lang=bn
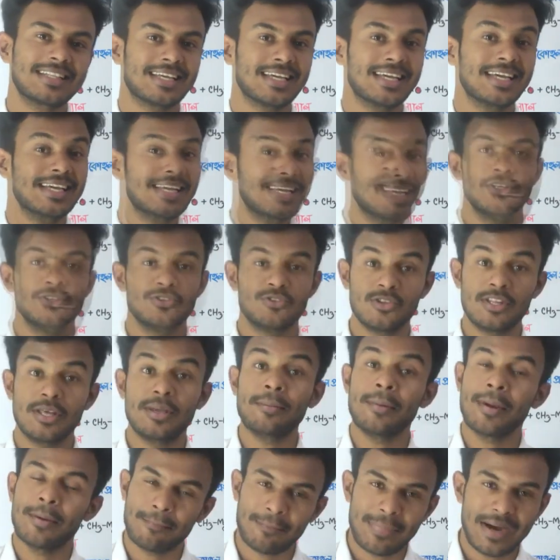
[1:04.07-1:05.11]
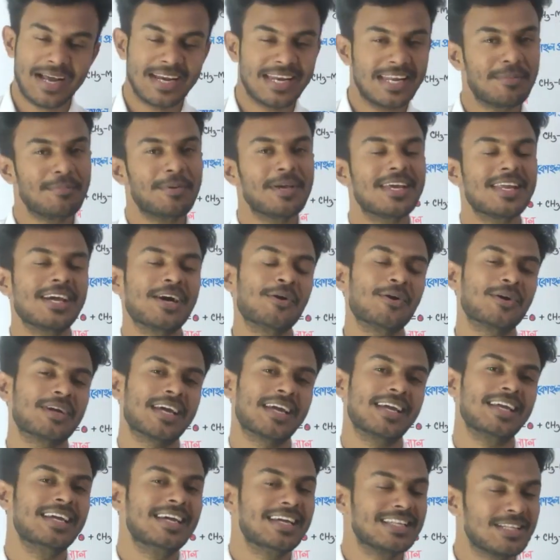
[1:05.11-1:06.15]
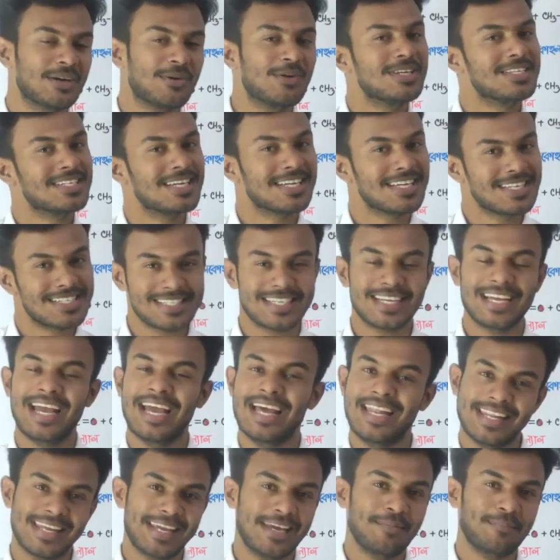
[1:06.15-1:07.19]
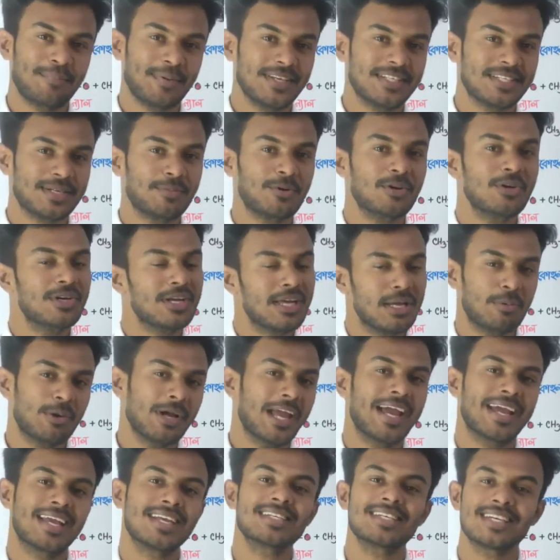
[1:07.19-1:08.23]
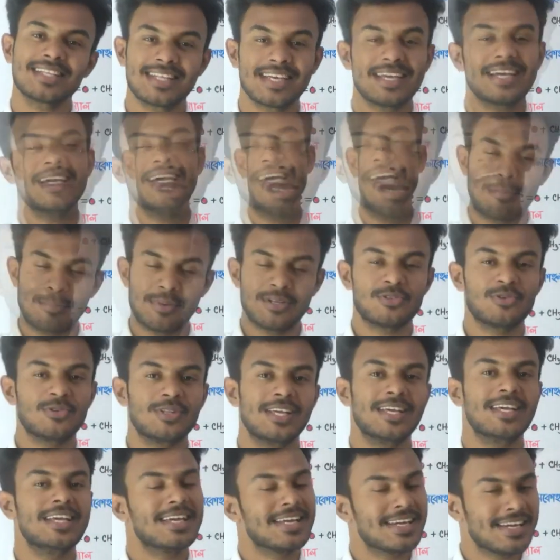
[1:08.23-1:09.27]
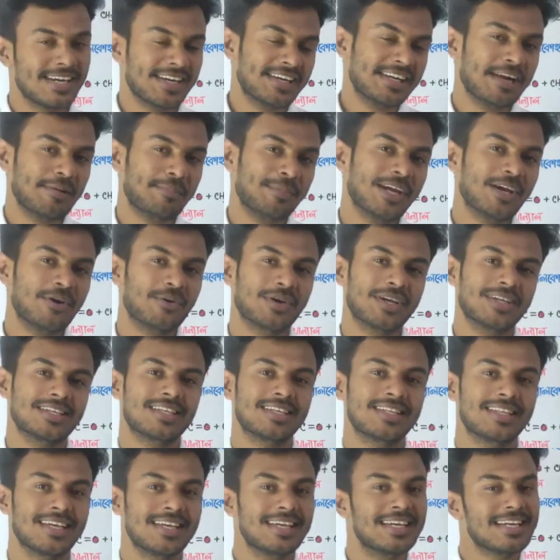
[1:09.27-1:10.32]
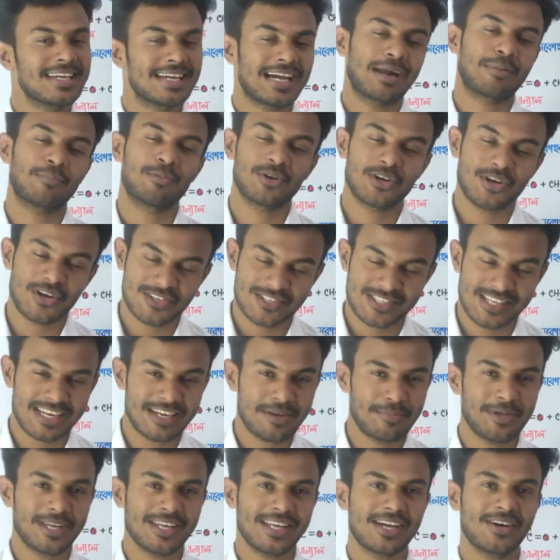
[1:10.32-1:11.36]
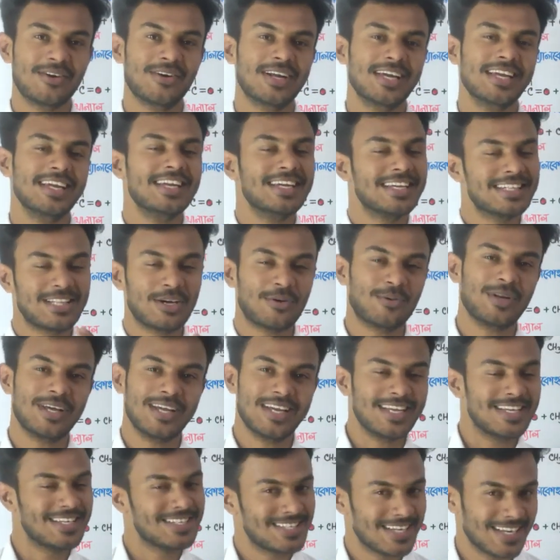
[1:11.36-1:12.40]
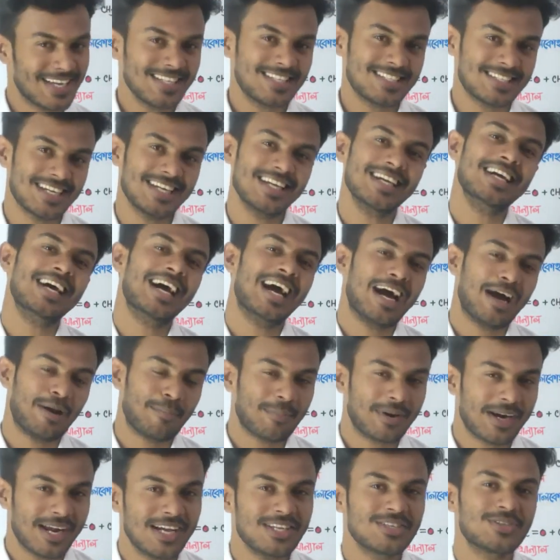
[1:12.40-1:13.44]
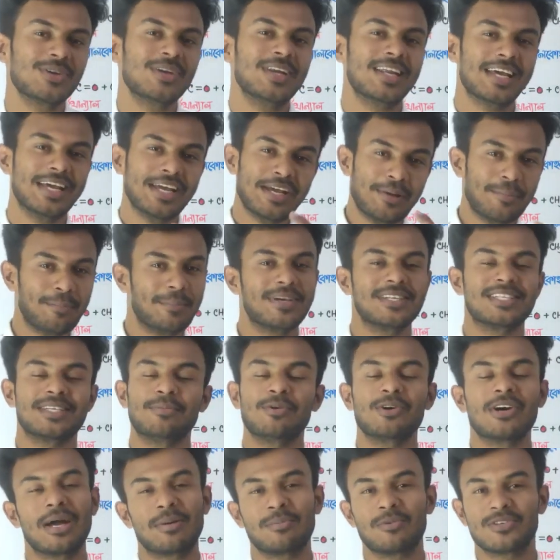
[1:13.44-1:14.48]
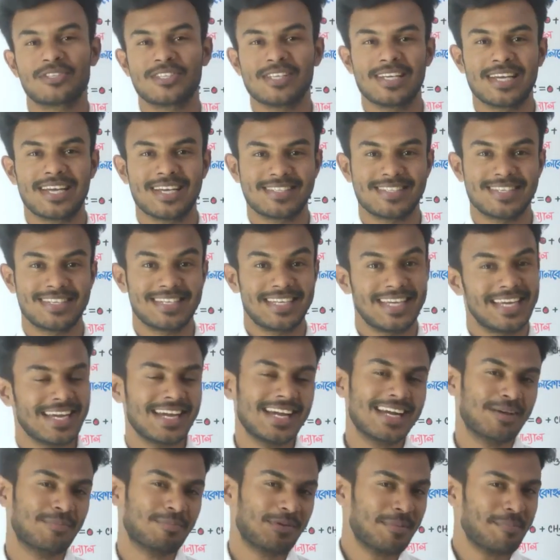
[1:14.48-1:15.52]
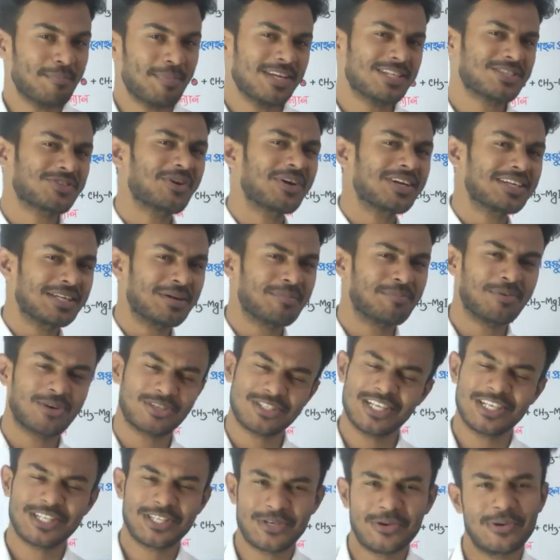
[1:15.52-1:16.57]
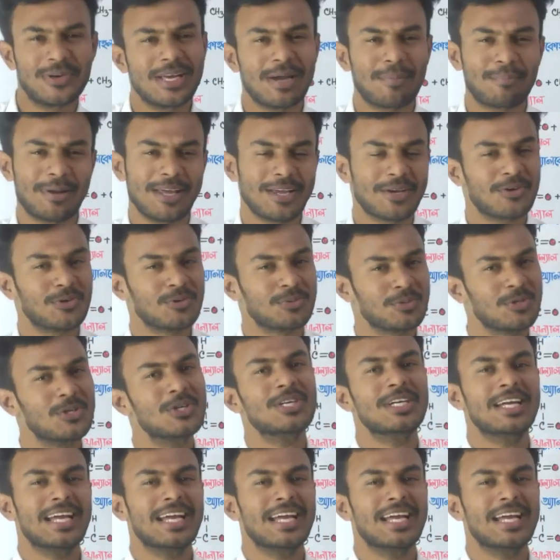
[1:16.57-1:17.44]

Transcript: সাথে যদি পানির বিক্রিয়া ঘটাই তাহলে সেক্ষেত্রে অ্যালকেন পেয়ে যাব এবং একই সাথে আমরা যদি গ্রিগনার বিকারকের সাথে কার্বন ডাইঅক্সাইডের বিক্রিয়া ঘটাই তাহলে সেক্ষেত্রে আমরা আসলে পেয়ে যাব কার্বক্সিলিক অ্যাসিড এখানে আমরা বেশ কয়েকটা মজার থিওরি অ্যাপ্লাই করব